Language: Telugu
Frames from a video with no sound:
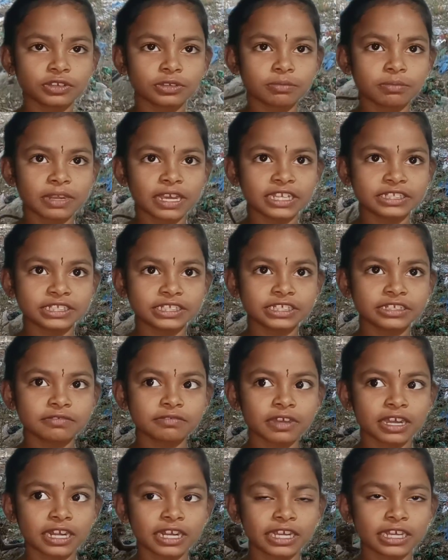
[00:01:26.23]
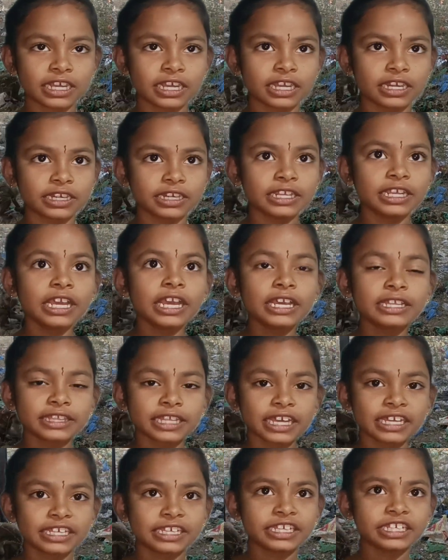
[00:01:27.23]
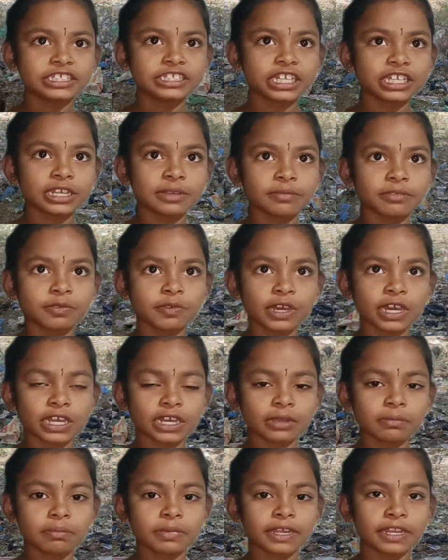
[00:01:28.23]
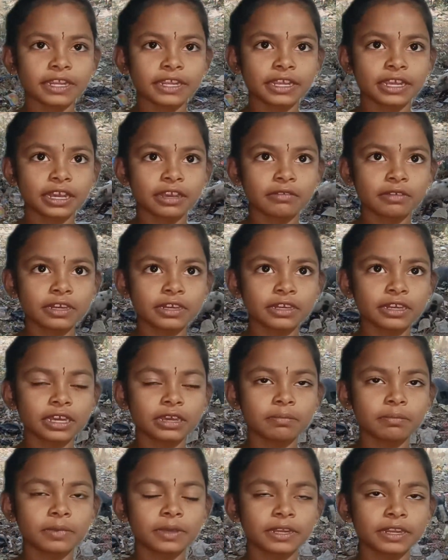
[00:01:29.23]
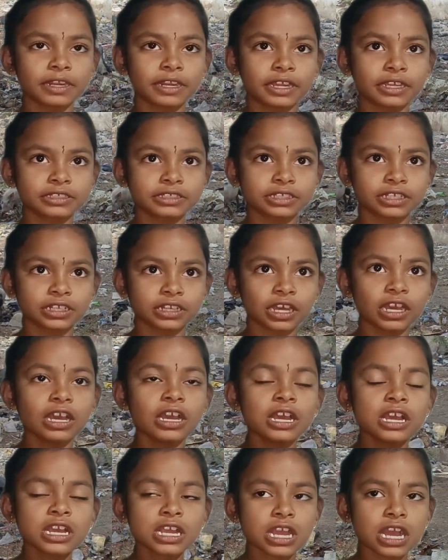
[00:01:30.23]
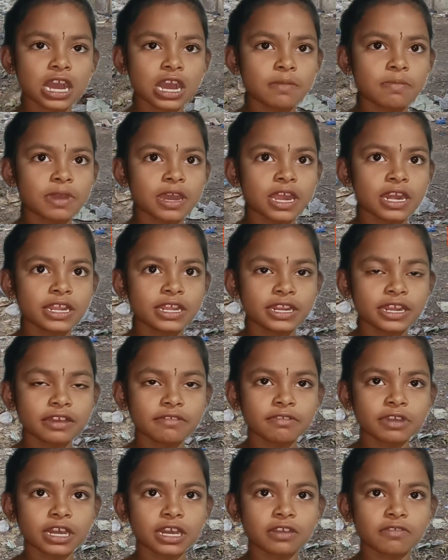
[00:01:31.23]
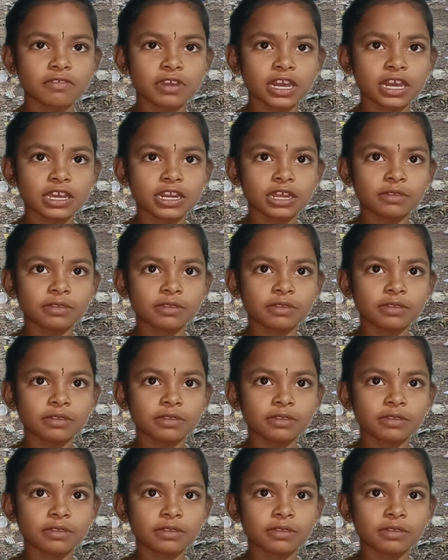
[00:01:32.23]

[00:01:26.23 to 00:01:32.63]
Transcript: ప్లాస్టిక్ వాడకాన్ని తగ్గించడం ద్వారా పర్యావరణ పరిరక్షణ కాపాడిన వారం